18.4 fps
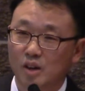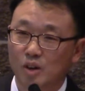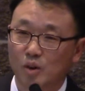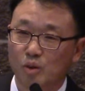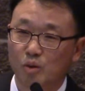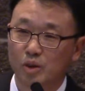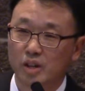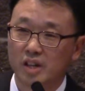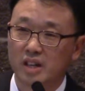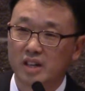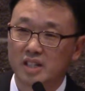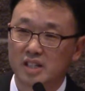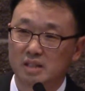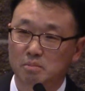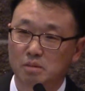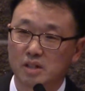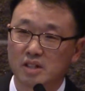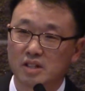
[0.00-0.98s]
우리
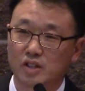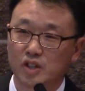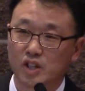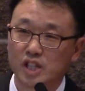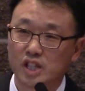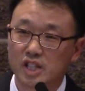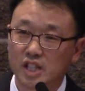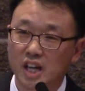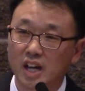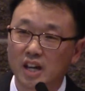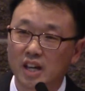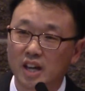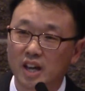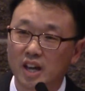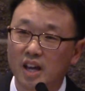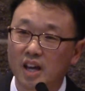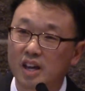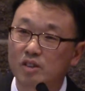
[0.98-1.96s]
집을
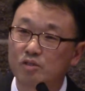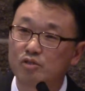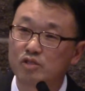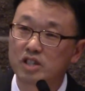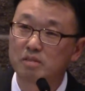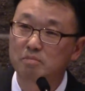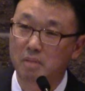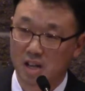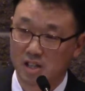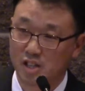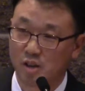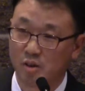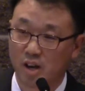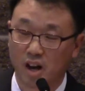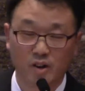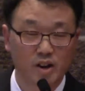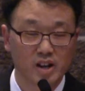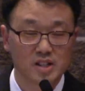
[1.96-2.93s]
귀찮게 해주지
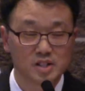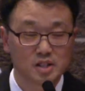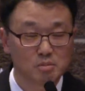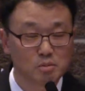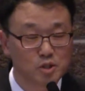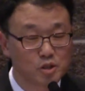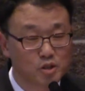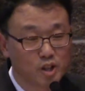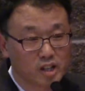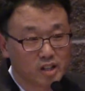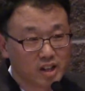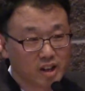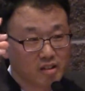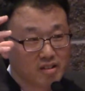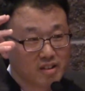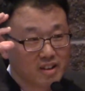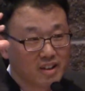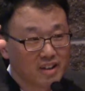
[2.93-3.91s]
마세요라고 아예 써붙여놨대요.
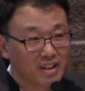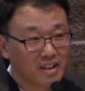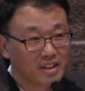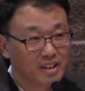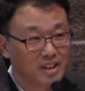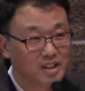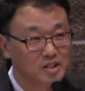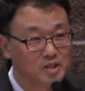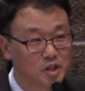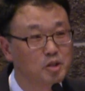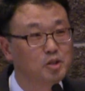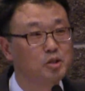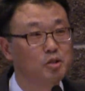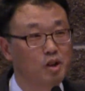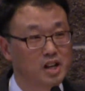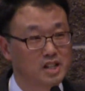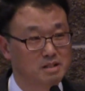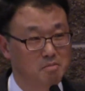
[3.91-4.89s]

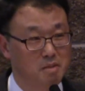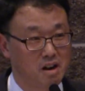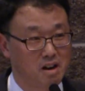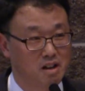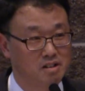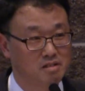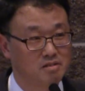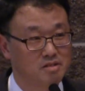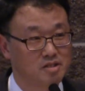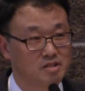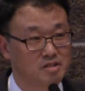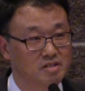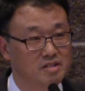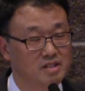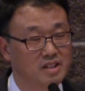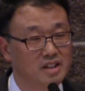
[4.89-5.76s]
전도하지 말라는 거죠.